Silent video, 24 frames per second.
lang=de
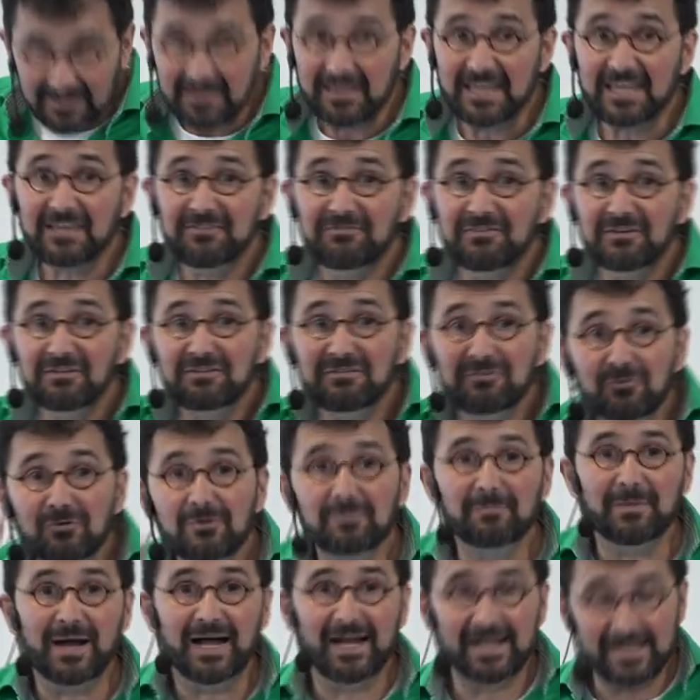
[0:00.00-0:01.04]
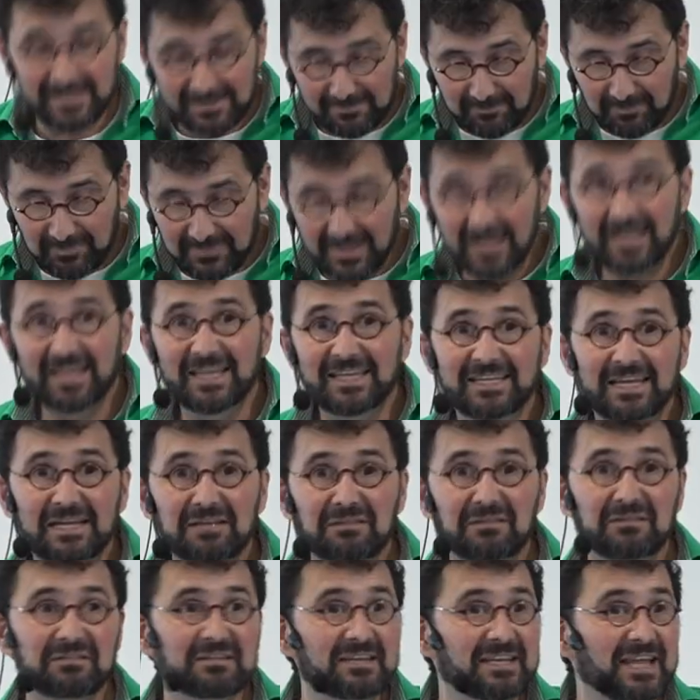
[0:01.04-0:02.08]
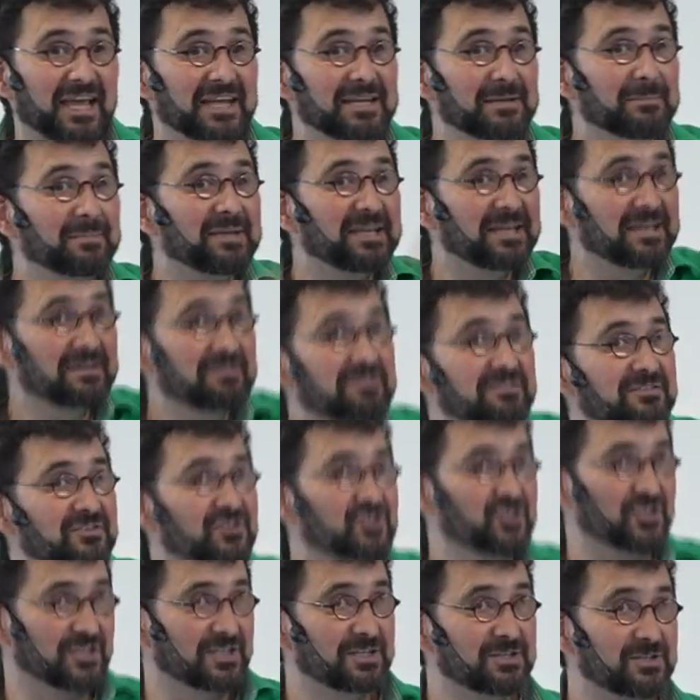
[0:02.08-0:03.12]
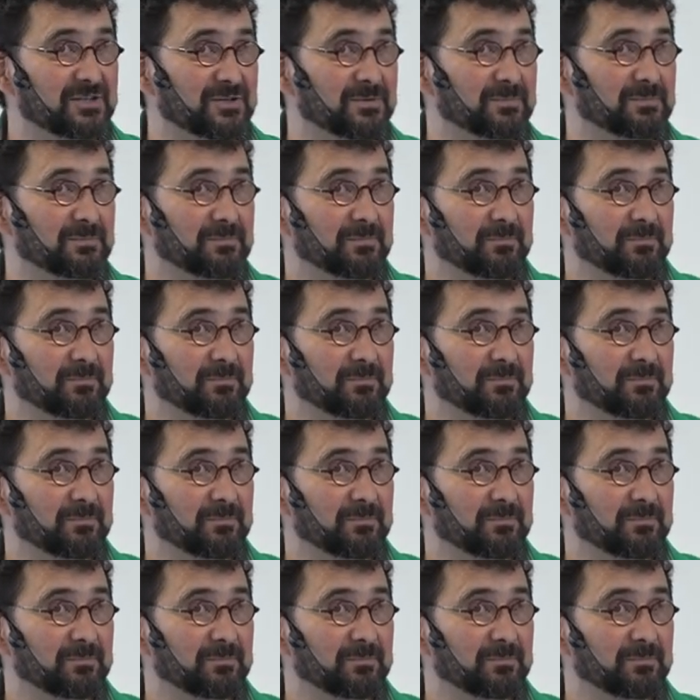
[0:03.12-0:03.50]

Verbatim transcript: Ich versuche mal jetzt in einem ersten Schritt